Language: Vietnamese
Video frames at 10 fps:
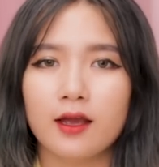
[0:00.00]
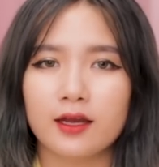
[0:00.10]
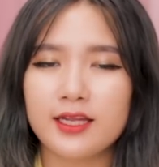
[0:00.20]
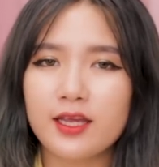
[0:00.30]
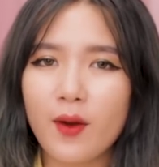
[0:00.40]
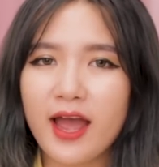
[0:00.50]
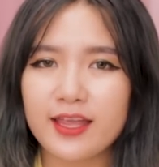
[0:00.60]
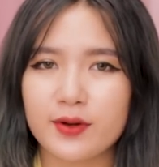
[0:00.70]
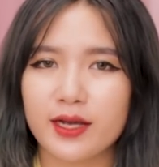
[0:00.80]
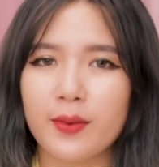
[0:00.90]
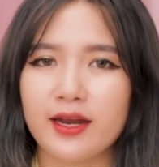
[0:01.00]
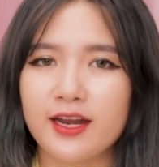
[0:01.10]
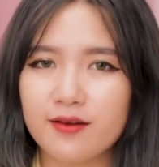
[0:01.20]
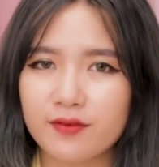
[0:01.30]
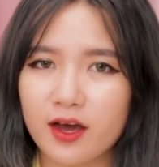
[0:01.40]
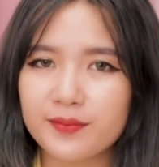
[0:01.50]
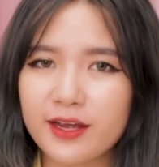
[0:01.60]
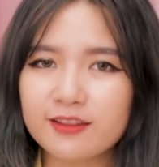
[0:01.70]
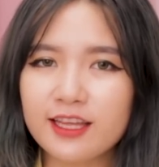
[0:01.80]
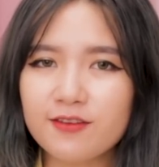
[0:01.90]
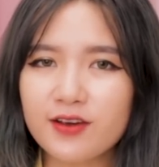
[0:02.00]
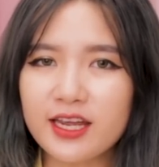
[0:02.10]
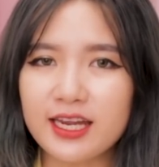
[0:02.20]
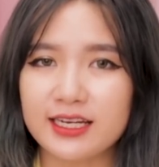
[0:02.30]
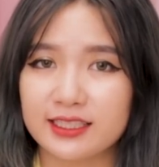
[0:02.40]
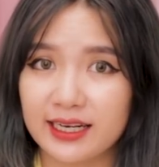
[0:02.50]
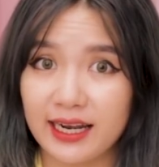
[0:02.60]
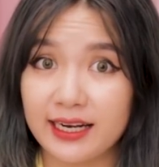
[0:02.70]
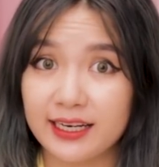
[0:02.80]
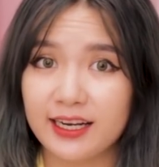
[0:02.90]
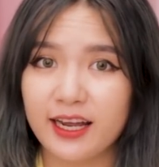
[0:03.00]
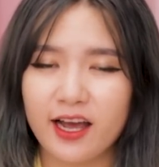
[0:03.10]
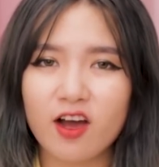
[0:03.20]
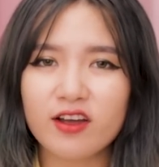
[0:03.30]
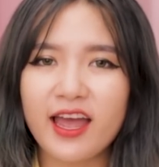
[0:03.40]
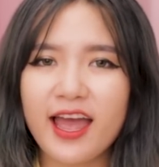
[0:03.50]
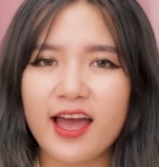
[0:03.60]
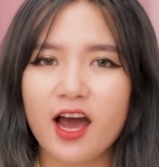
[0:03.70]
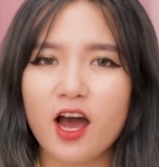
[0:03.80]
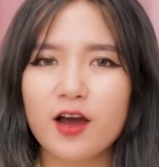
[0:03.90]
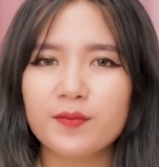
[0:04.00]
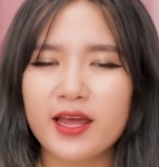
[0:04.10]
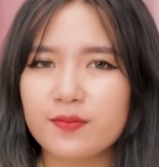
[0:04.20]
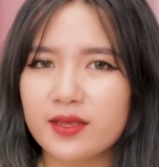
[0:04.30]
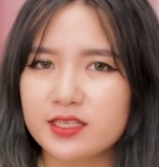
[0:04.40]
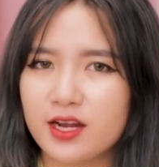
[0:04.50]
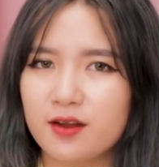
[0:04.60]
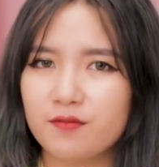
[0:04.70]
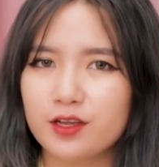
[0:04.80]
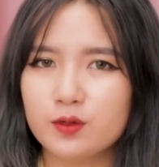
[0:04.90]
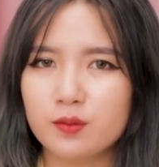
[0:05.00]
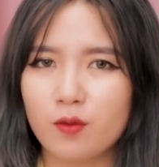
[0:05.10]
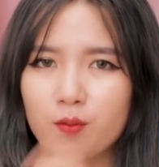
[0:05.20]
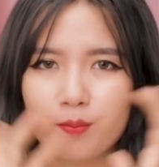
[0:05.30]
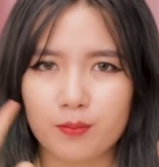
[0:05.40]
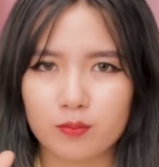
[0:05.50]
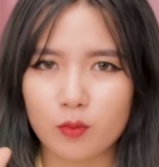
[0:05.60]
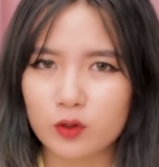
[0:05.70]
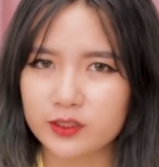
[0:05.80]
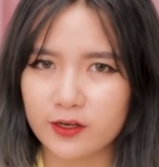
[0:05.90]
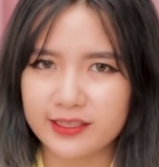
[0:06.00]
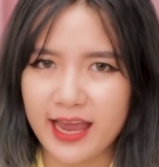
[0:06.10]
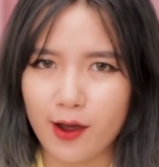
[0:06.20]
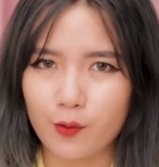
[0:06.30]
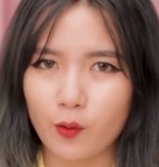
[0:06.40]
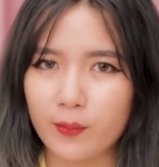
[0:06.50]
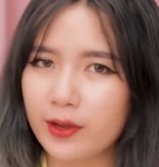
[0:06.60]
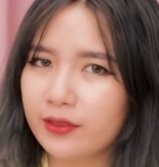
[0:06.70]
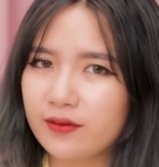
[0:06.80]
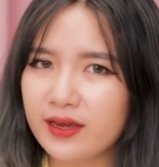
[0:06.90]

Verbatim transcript: Konnichiwa, chào mừng các bạn đã đến với Mel ti vi. Ok, hôm nay chúng ta sẽ đến với chuyên mục buôn son dạo của Mel ti